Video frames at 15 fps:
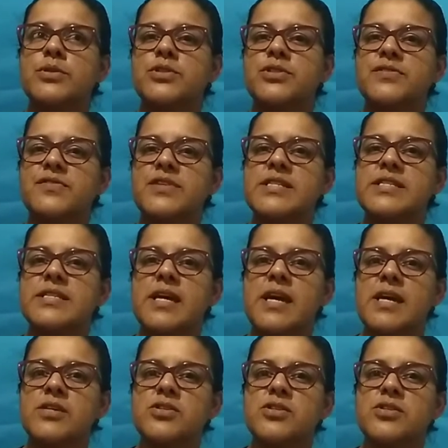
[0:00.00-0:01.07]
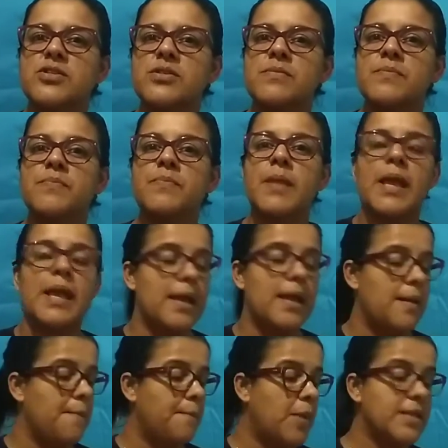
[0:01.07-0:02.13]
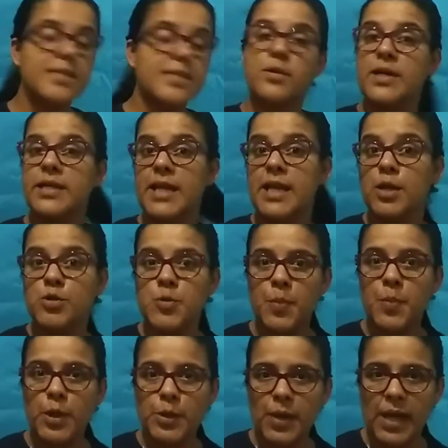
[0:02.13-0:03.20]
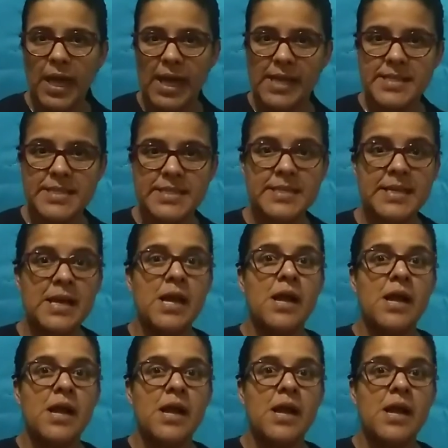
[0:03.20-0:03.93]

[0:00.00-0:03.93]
de vocês, pode ser no caderninho de português,